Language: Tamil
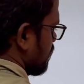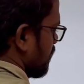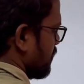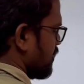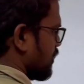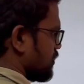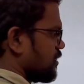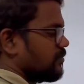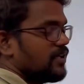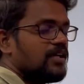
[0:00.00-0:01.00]
வந்து எமிட் ஆகிறத
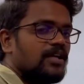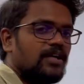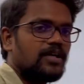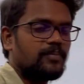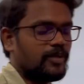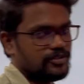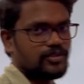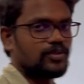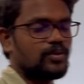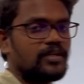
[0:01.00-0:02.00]
நம்ம
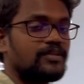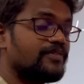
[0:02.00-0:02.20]
பார்த்துருக்கோம் அண்ட்